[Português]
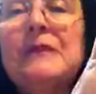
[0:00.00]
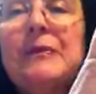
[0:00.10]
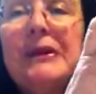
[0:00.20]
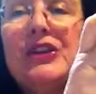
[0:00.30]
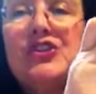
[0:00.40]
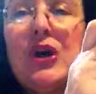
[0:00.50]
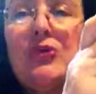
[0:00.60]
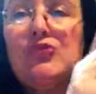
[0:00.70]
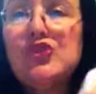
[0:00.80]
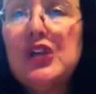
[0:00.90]
Para deixar
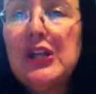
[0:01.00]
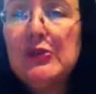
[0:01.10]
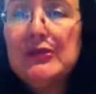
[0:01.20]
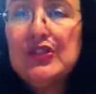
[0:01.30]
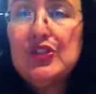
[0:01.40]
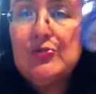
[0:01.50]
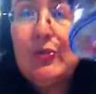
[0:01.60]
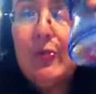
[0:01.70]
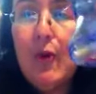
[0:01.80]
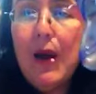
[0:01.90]
algum cheirinho assim, tipo
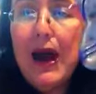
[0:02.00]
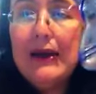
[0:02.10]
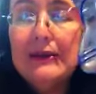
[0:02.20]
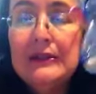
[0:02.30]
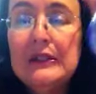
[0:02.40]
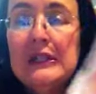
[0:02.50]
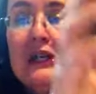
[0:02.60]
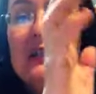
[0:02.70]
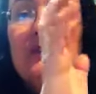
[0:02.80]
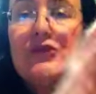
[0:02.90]
um bom ar.
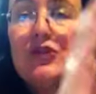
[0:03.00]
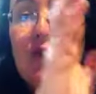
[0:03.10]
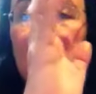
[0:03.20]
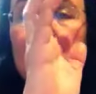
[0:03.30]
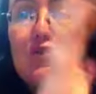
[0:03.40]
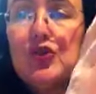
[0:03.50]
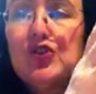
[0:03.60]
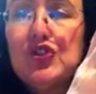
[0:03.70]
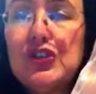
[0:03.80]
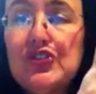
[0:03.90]
Então você coloca umas
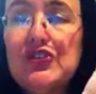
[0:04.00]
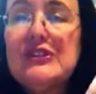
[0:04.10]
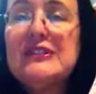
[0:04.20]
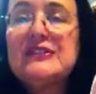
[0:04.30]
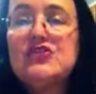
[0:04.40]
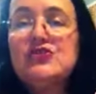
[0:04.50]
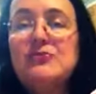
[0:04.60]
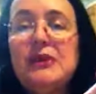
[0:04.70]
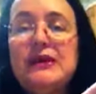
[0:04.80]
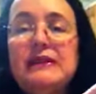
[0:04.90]
gotinhas de essência de
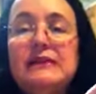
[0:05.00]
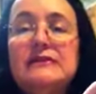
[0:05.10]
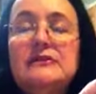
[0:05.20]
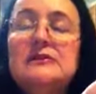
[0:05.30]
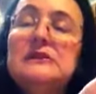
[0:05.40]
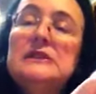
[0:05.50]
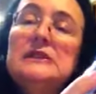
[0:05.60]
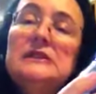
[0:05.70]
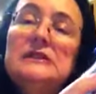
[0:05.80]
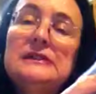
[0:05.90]
menta,
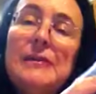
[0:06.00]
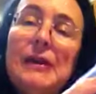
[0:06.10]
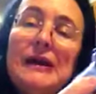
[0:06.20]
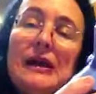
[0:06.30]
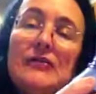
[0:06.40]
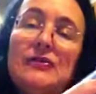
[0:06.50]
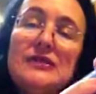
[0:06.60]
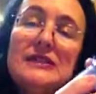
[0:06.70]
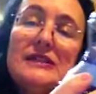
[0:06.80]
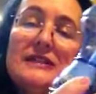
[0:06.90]
da marca que
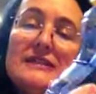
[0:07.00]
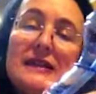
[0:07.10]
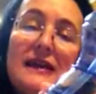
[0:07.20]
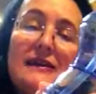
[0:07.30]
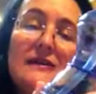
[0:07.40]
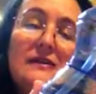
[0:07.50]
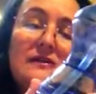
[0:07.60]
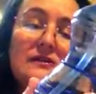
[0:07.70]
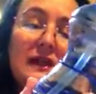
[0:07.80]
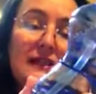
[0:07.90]
você quiser.
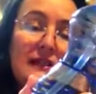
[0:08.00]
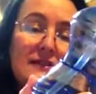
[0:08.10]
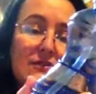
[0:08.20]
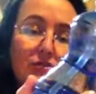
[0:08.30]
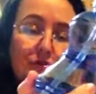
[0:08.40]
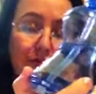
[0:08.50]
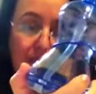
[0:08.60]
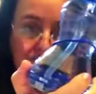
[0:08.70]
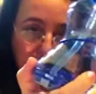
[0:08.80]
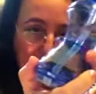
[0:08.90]
Ela tem essa gominha
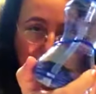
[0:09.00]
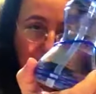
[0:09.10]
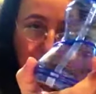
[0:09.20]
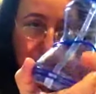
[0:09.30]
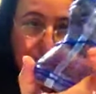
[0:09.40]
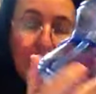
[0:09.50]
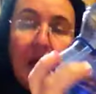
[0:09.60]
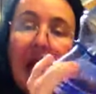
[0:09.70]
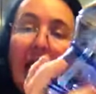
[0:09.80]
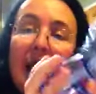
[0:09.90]
aqui, não sei porquê.
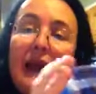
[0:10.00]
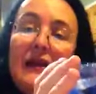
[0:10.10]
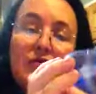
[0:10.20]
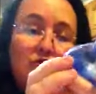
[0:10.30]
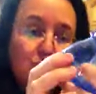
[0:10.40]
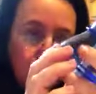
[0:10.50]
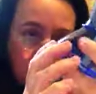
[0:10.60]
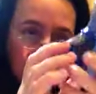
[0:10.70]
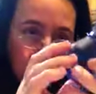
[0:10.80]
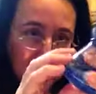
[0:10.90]
É, custou,
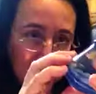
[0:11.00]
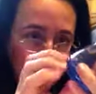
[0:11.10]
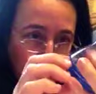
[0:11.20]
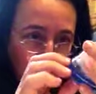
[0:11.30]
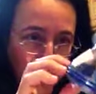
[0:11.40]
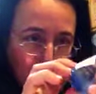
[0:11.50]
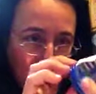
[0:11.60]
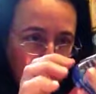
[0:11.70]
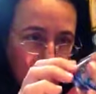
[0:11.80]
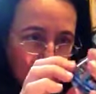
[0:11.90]
olha que isso custou
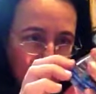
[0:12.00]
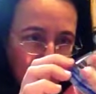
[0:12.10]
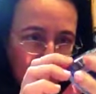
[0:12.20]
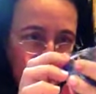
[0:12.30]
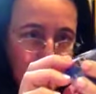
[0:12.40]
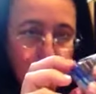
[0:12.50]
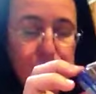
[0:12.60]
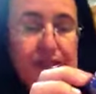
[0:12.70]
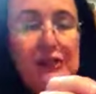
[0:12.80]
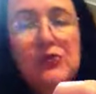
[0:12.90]
super baratinho esse
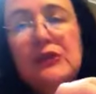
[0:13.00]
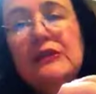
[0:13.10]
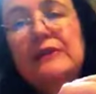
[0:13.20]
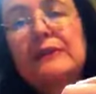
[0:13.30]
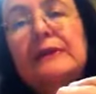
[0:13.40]
vaporizador aqui.